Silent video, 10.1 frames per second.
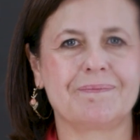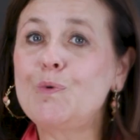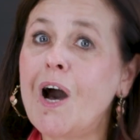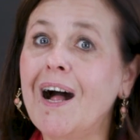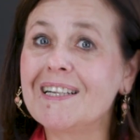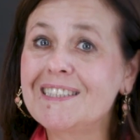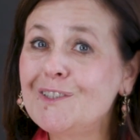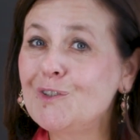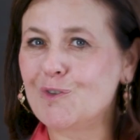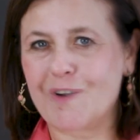Bu
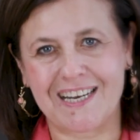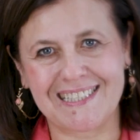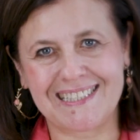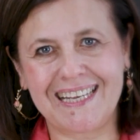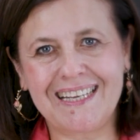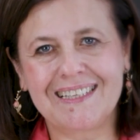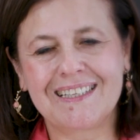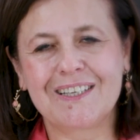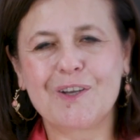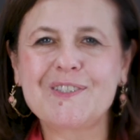6 üniversite
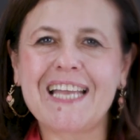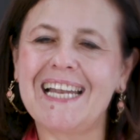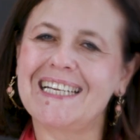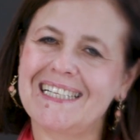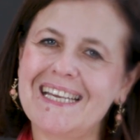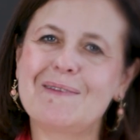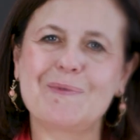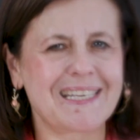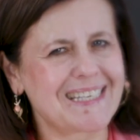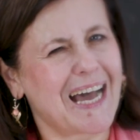özellikle
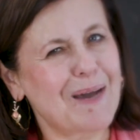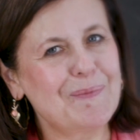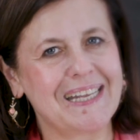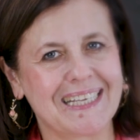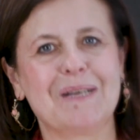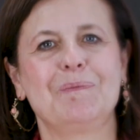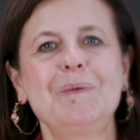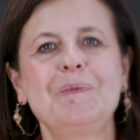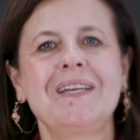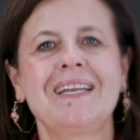biraz abilik
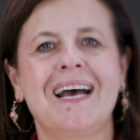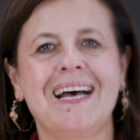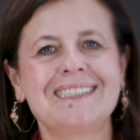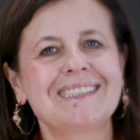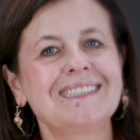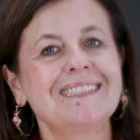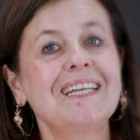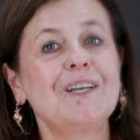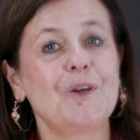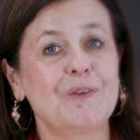yapıp
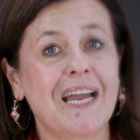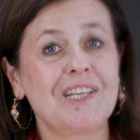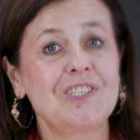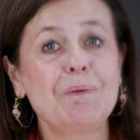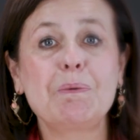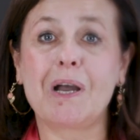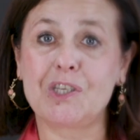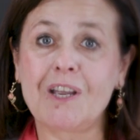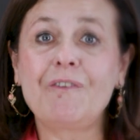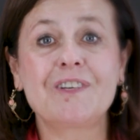aslında öğrenciye bir
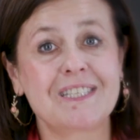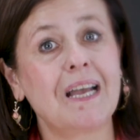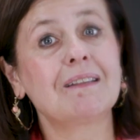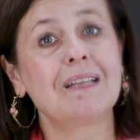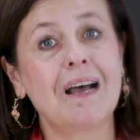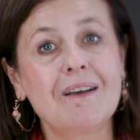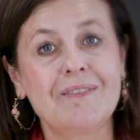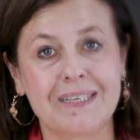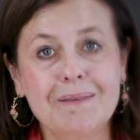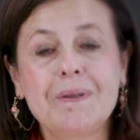başka fırsat
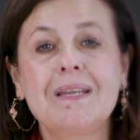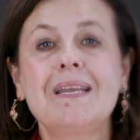daha verip